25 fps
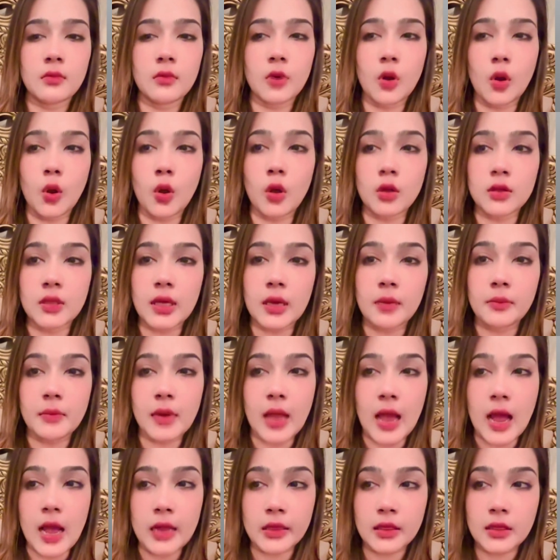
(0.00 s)
কথা
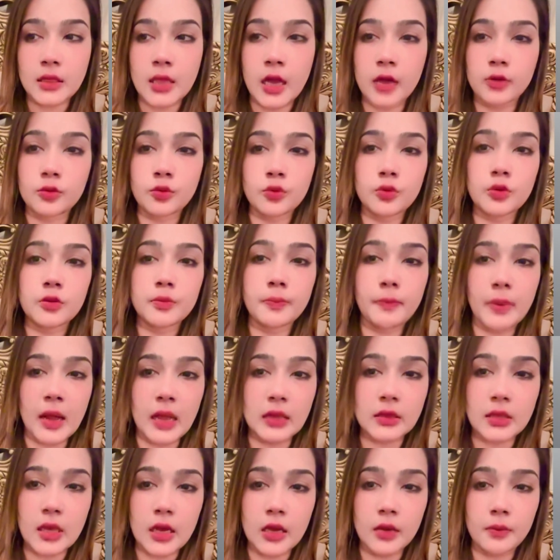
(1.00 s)
হাত থাকুক পা
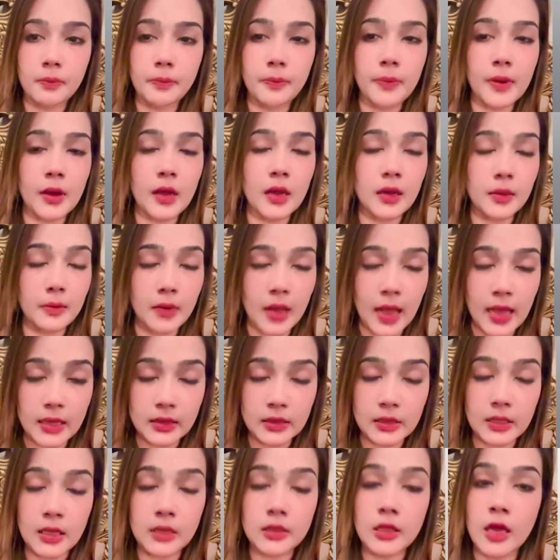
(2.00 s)
হাত
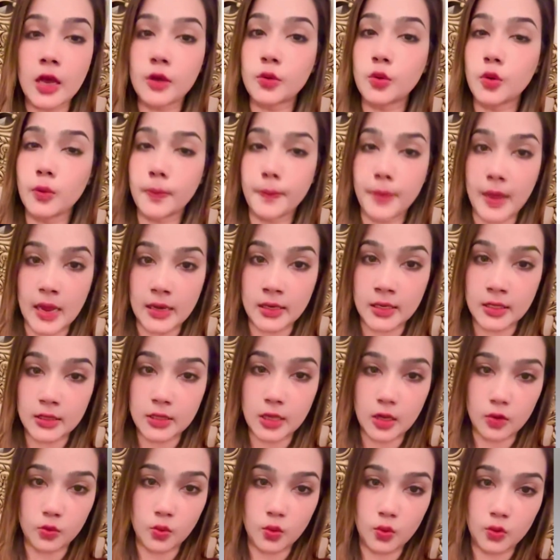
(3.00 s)
না থাকুক পা না
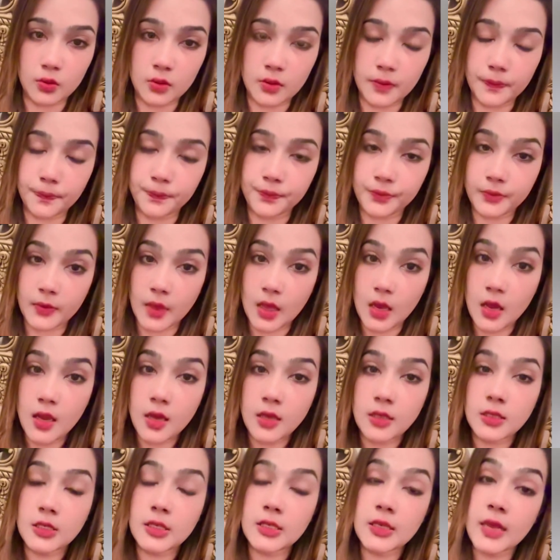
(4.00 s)
থাকুক
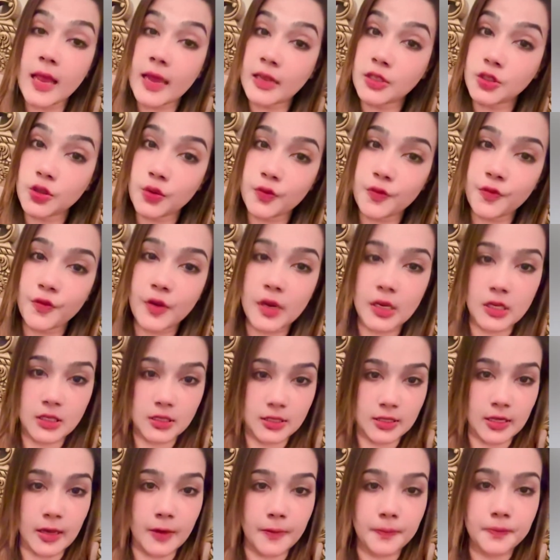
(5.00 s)
সে একজন ফেরেস্তা